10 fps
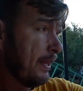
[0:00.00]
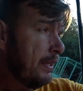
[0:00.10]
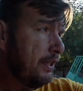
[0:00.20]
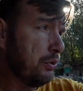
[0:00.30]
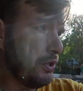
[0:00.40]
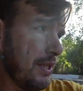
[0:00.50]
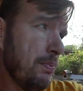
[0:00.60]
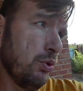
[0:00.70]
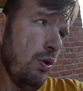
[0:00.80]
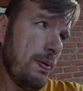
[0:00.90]
И то есть
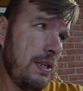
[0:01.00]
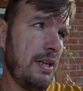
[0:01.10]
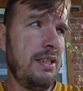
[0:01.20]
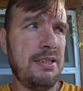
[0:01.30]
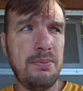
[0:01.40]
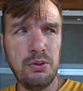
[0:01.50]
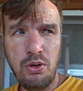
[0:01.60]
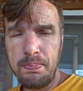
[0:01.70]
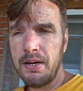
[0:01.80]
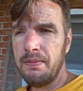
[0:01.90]
тому то понравилось, тому то
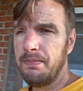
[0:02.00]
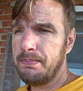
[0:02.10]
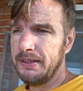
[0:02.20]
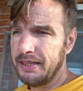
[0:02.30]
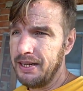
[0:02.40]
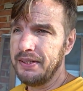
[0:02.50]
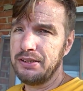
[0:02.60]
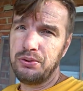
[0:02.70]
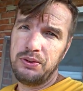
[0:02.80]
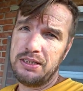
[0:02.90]
понравилось,
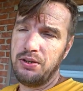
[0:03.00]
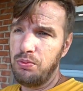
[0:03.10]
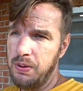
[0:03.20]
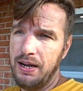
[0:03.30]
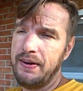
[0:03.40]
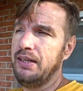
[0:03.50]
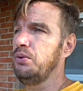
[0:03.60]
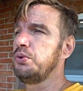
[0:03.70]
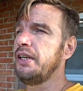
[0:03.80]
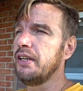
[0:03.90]
то у нас, грубо говоря, ну,
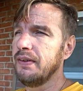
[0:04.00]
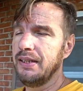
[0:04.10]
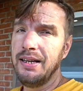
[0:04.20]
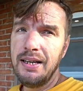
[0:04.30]
утрированно